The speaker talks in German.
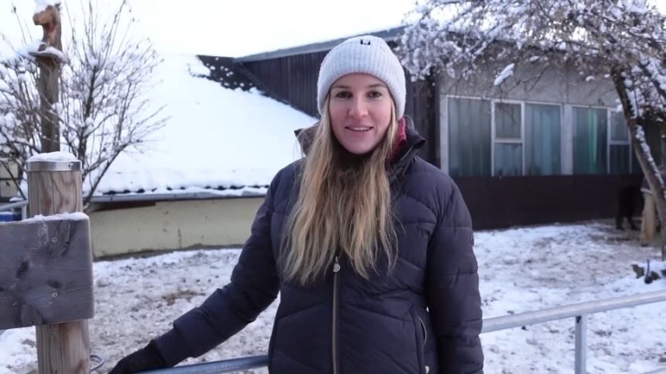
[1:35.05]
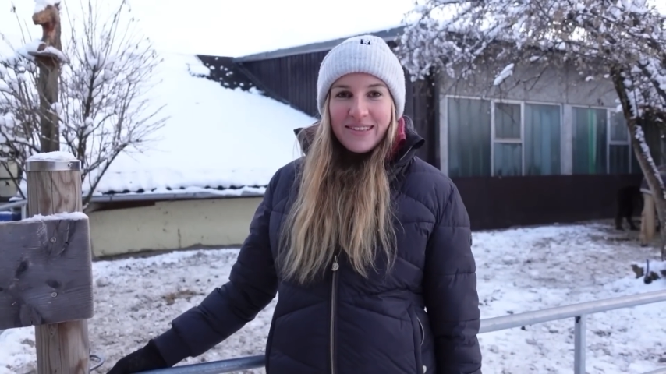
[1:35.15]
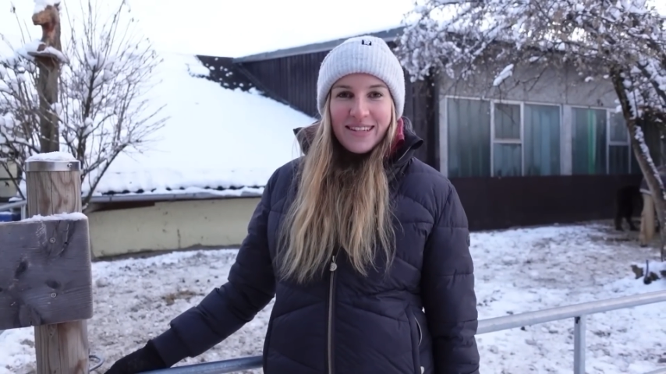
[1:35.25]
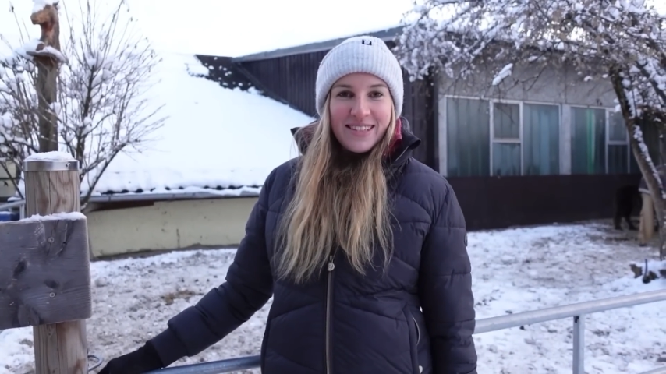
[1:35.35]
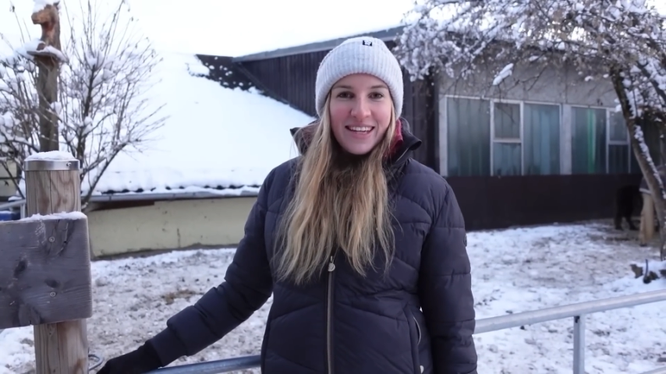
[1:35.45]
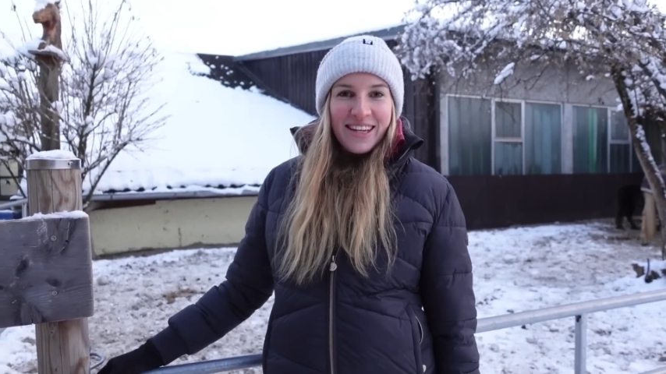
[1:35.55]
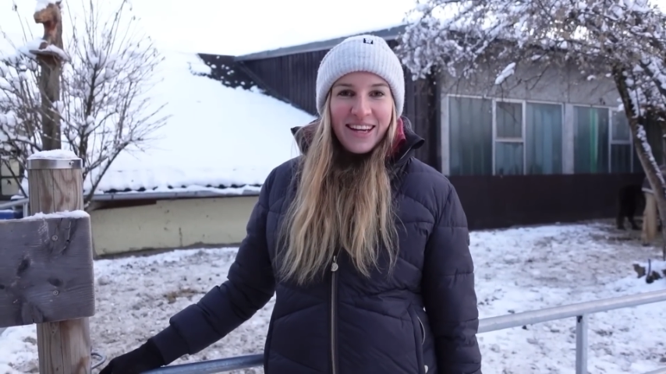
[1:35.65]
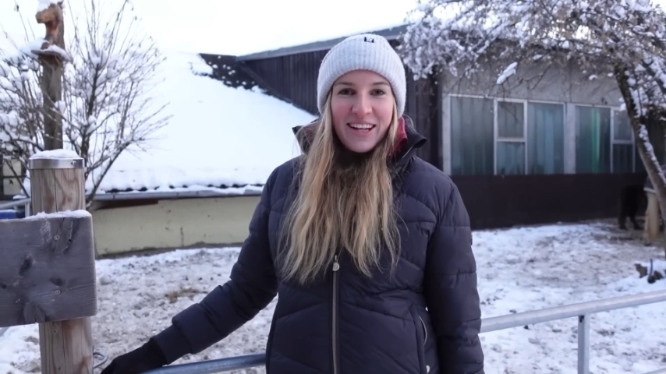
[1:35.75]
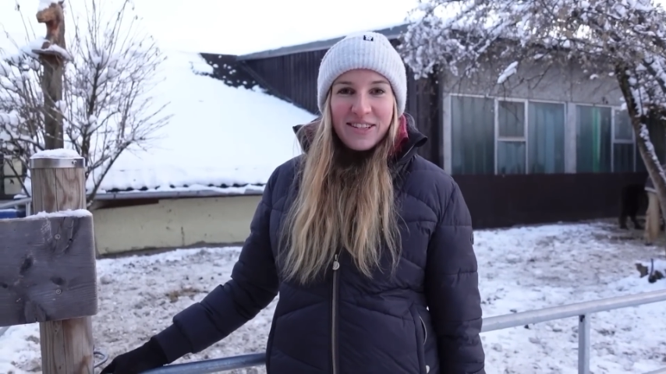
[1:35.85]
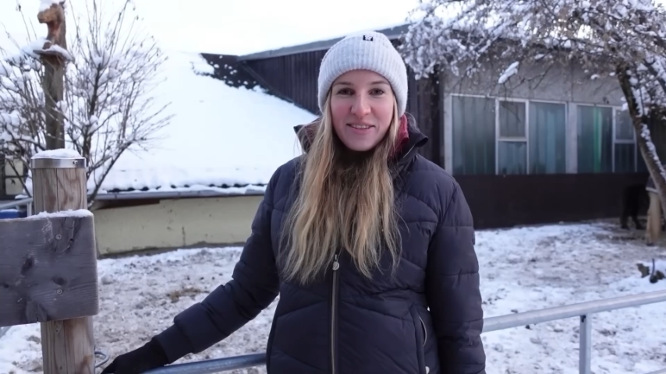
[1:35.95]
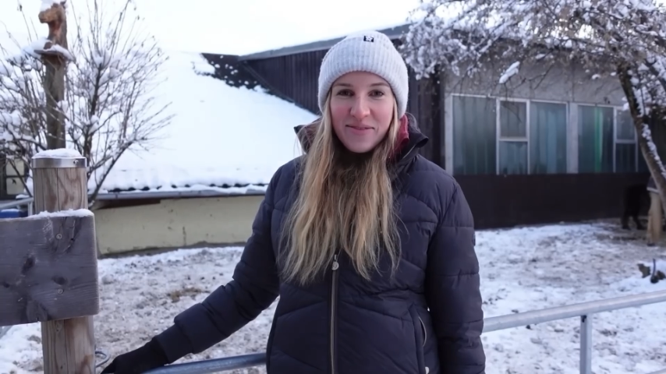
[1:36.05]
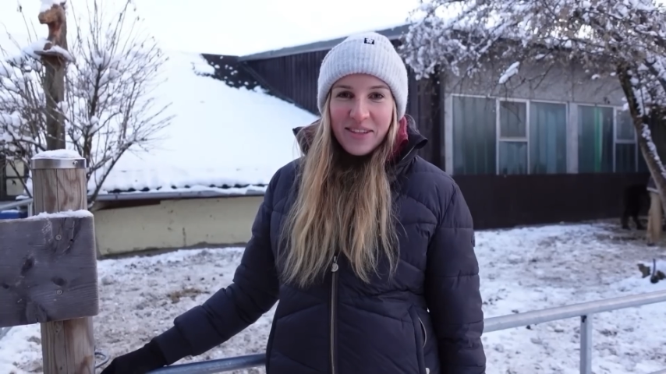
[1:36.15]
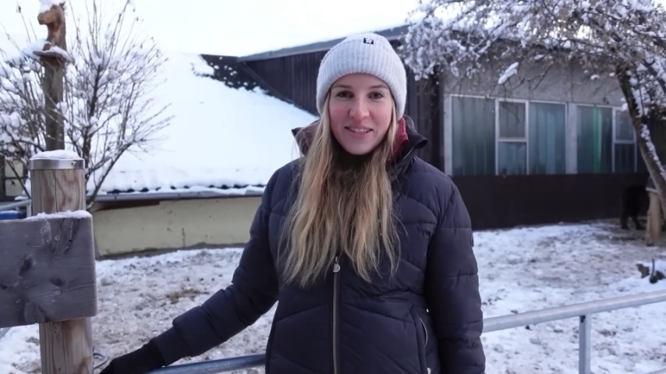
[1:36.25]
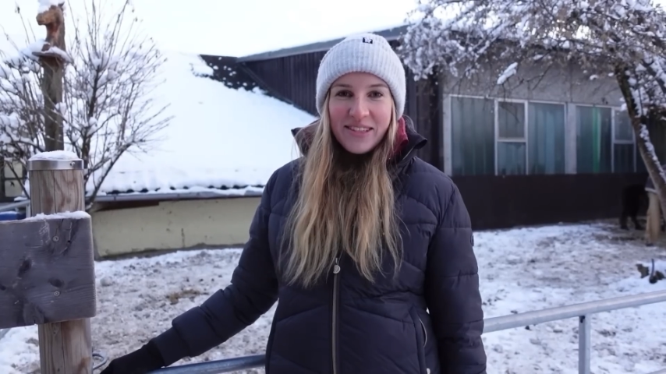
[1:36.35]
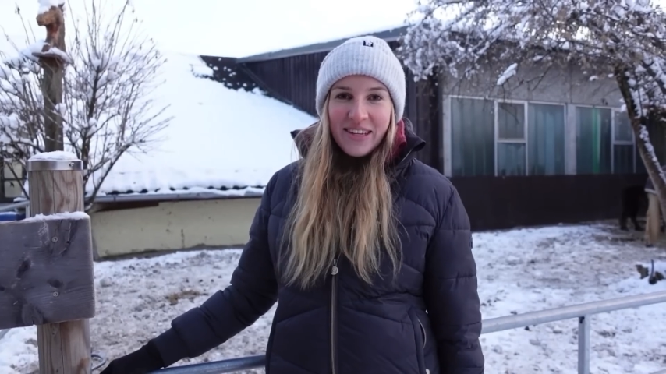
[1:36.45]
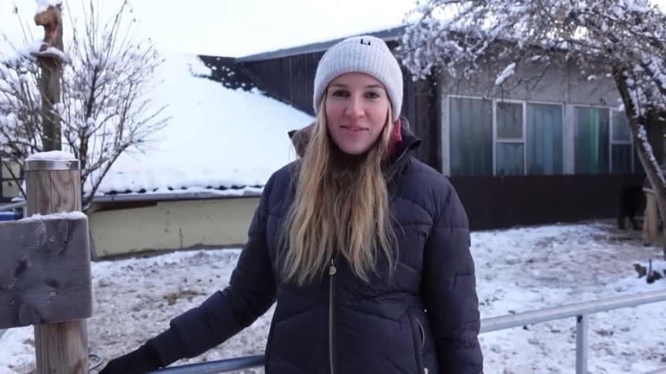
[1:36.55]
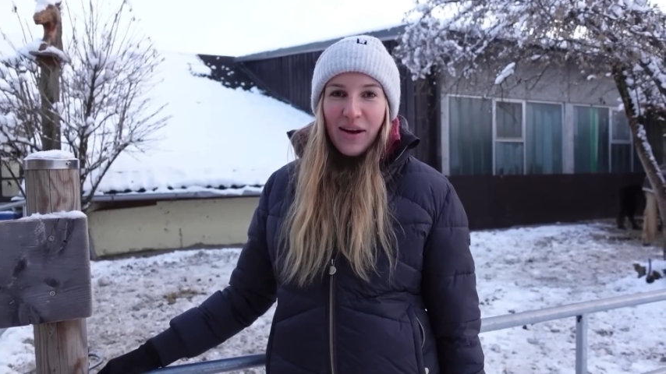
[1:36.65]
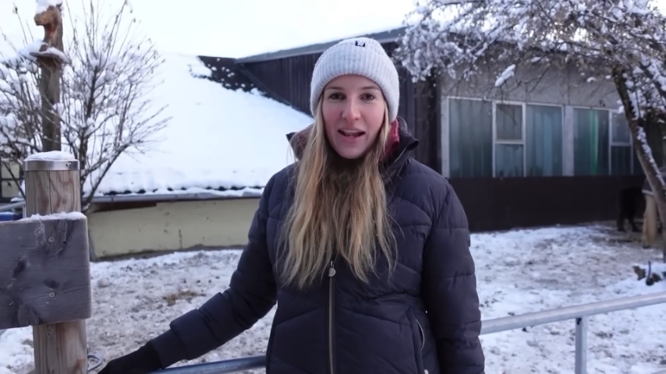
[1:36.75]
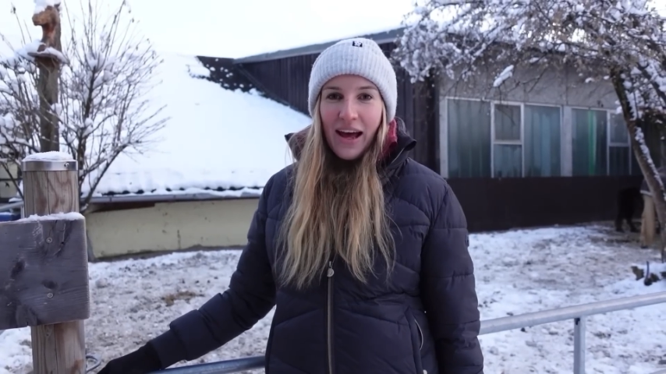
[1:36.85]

ist tatsächlich ganz witzig, weil